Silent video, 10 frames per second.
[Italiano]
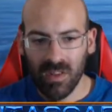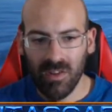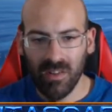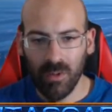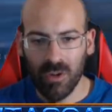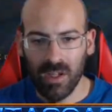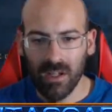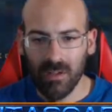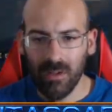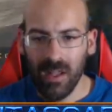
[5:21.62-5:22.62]
Ci stiamo
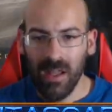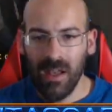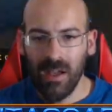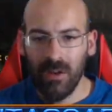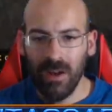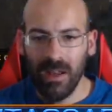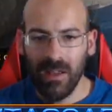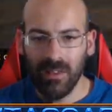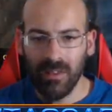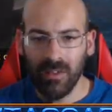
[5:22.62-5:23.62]
girando. Ah, con la
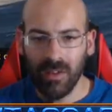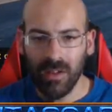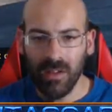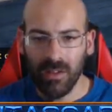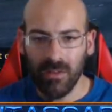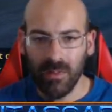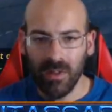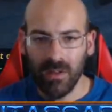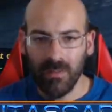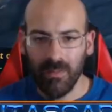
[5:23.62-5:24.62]
S si torna indietro, va
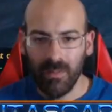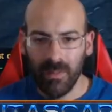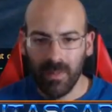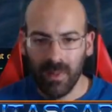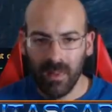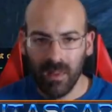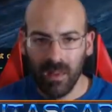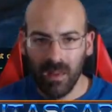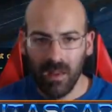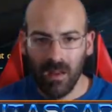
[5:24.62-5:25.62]
bene.
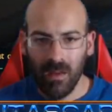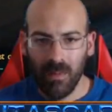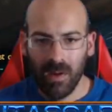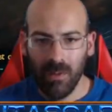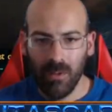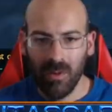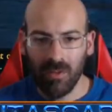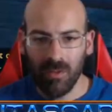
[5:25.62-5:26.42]
Prendiamo questo,